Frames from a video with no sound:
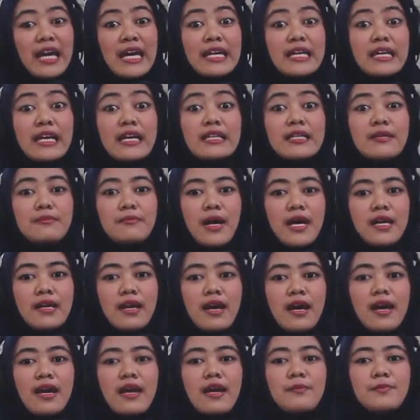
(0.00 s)
yang
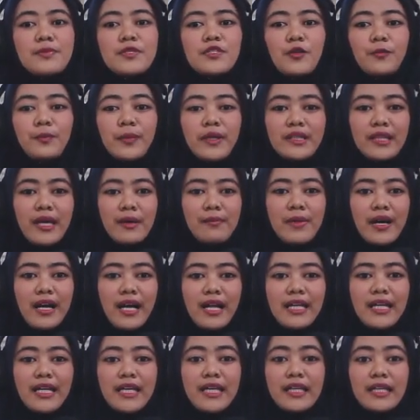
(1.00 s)
dimana episode pertama
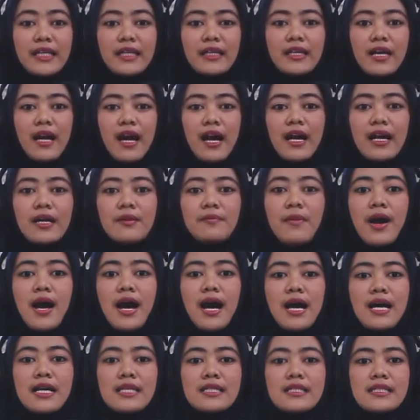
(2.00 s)
kali ini akan
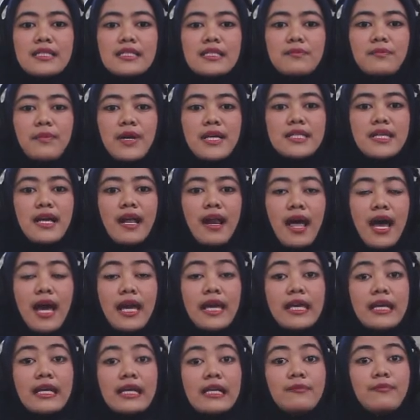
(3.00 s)
bahas masalah
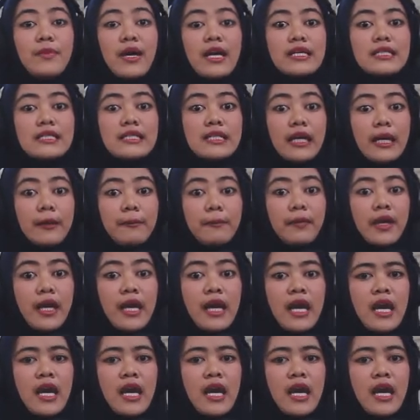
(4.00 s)
iklim ekstrim